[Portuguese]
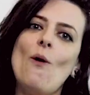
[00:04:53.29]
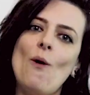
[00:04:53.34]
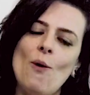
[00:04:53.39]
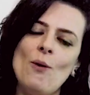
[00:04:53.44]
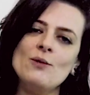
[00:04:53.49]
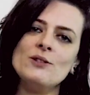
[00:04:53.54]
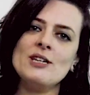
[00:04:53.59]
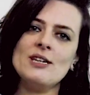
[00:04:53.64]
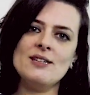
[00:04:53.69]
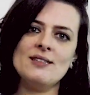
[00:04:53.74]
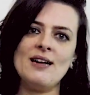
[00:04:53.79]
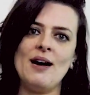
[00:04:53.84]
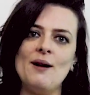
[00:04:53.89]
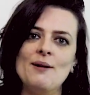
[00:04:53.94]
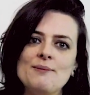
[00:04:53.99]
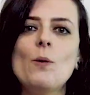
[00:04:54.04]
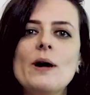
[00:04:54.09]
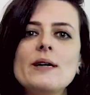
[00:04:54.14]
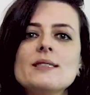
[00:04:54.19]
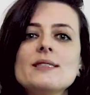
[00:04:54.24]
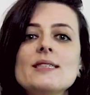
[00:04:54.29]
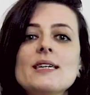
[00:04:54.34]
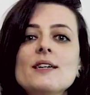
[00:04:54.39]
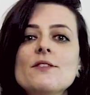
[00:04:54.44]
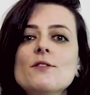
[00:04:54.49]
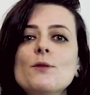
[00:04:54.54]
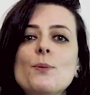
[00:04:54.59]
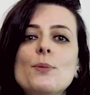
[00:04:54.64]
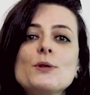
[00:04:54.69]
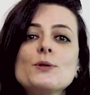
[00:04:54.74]
onde ele está. O
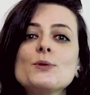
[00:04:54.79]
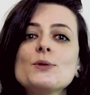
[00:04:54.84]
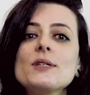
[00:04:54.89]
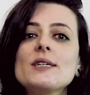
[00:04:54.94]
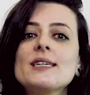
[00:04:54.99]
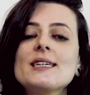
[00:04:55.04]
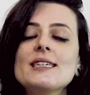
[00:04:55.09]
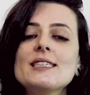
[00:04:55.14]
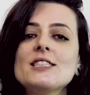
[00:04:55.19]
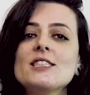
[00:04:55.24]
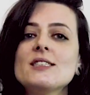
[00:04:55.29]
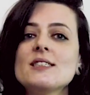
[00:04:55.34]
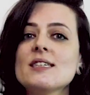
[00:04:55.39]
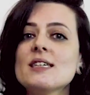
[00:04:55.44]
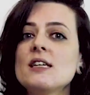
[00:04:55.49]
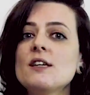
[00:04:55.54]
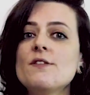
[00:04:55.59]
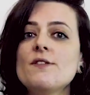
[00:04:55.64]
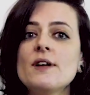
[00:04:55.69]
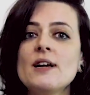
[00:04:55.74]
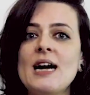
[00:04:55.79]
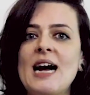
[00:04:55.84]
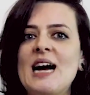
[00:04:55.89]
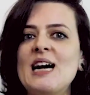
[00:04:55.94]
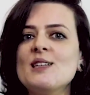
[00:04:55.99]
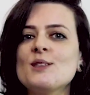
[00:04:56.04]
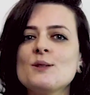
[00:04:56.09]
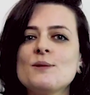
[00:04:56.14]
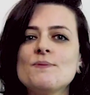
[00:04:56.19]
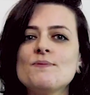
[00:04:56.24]
acervo possui grande
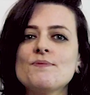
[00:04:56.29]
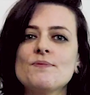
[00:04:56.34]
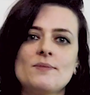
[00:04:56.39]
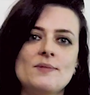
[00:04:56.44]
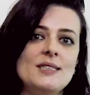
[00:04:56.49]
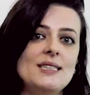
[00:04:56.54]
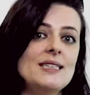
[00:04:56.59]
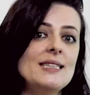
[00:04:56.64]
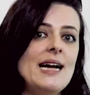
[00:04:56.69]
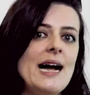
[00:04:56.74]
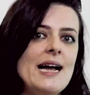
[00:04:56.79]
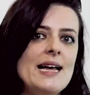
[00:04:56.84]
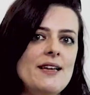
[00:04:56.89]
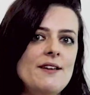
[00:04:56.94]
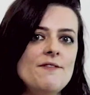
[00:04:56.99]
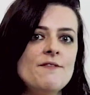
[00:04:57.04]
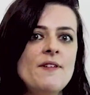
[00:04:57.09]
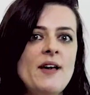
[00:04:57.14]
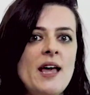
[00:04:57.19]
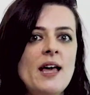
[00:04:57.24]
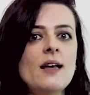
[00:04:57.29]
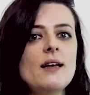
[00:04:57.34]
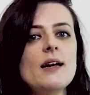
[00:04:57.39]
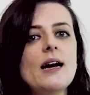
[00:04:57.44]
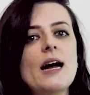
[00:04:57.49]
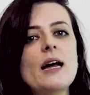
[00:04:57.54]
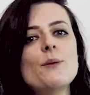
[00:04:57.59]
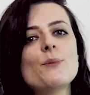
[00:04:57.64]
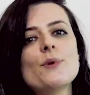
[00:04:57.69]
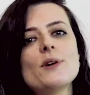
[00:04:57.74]
significado, e daí vem
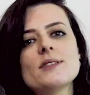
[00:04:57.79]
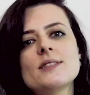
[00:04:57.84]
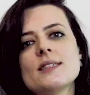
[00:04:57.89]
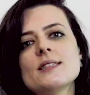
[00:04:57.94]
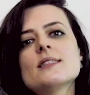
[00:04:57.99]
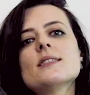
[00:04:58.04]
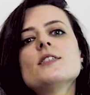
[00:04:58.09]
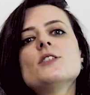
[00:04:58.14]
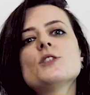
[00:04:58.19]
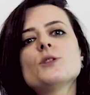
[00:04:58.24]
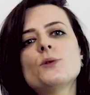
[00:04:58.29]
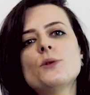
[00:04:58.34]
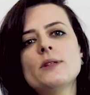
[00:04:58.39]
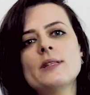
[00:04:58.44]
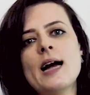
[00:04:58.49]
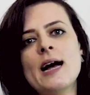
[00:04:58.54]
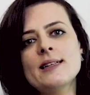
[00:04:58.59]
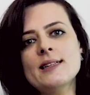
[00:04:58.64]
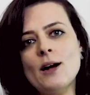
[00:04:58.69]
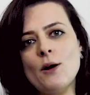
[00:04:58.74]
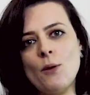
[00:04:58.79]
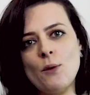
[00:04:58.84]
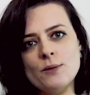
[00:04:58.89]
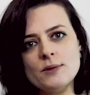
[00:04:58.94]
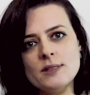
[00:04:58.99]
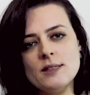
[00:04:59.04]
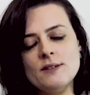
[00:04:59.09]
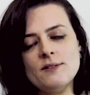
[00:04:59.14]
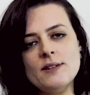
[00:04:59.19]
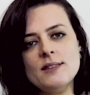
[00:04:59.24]
a importância de cuidar da
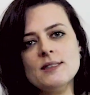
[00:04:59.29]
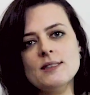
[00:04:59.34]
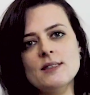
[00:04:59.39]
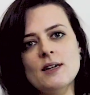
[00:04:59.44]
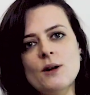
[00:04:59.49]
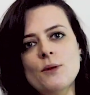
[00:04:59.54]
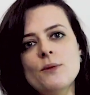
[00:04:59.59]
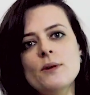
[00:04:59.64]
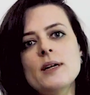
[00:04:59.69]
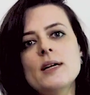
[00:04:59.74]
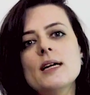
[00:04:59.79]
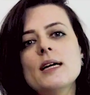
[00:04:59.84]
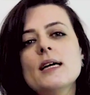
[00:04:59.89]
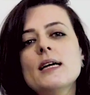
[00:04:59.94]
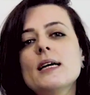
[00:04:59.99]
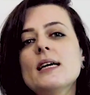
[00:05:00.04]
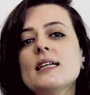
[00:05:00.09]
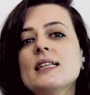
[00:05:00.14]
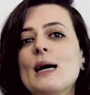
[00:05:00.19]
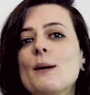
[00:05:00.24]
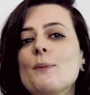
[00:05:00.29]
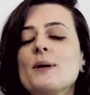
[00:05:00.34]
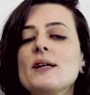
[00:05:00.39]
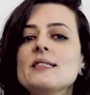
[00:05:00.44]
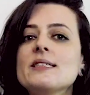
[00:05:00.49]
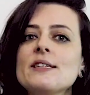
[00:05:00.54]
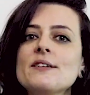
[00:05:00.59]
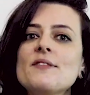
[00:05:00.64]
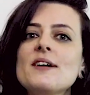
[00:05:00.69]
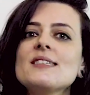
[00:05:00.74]
conservação e da
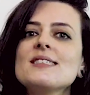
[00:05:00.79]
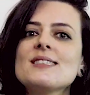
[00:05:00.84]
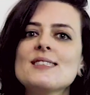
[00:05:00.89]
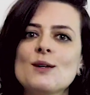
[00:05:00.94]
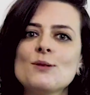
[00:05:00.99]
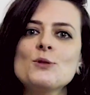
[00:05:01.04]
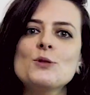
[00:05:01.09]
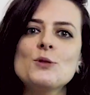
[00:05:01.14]
preservação